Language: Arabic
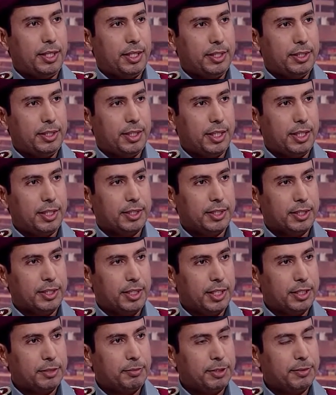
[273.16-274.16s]
الجهاز
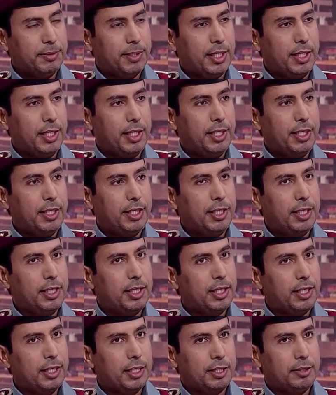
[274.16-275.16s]
جهاز بصمه العين
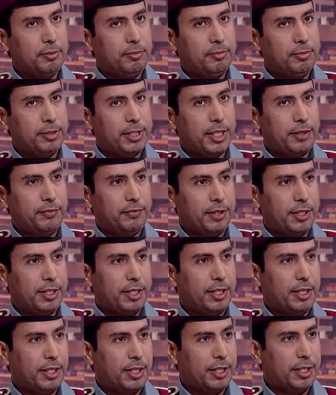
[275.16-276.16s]
يلتقط من
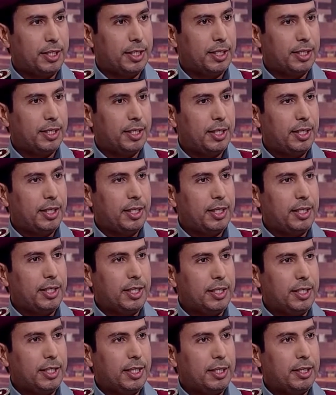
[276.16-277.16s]
مسافه
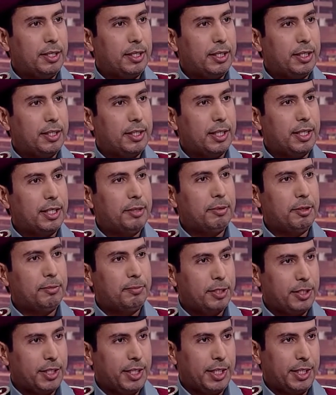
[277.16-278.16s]
يعني تقريبا
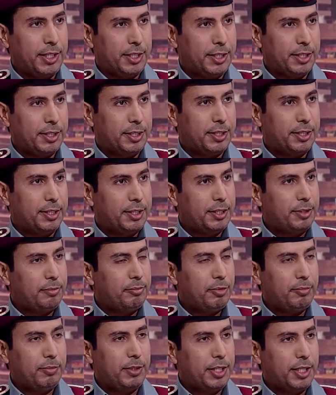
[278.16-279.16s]
مترين نعم
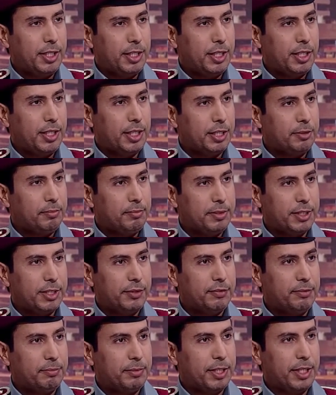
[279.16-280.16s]
ممكن يلتقط من
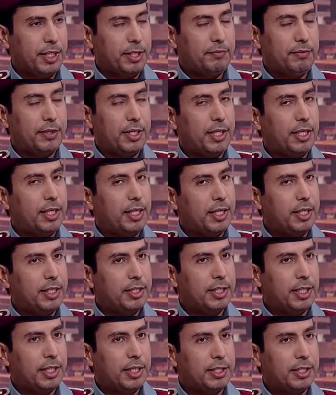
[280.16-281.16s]
مسافه مترين فهذا
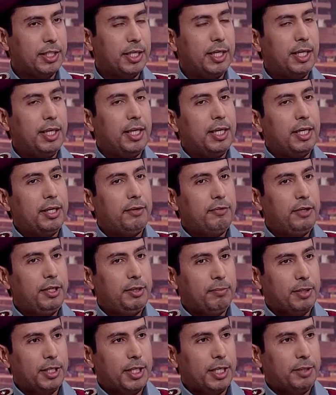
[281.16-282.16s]
الجهاز
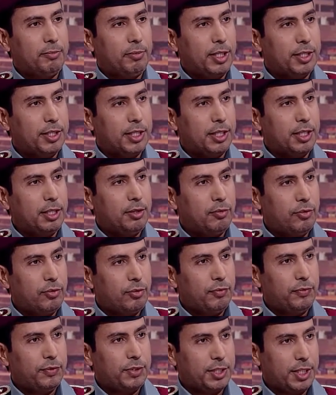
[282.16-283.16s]
في مكان محدد
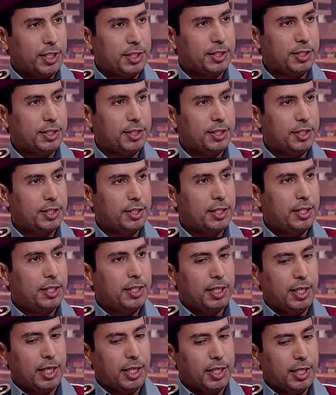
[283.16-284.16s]
للوقوف الشخص
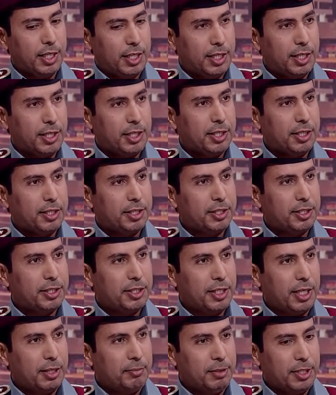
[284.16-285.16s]
على الارض
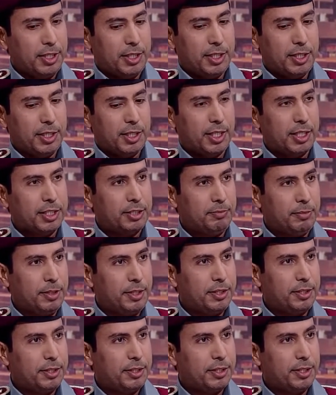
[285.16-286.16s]
عاملين له رسمه
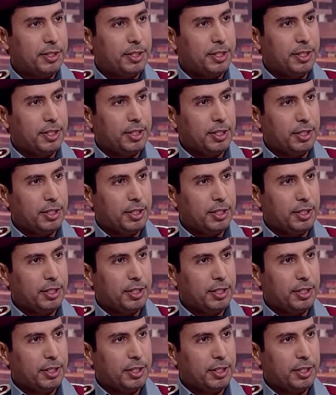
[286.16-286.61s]
نعم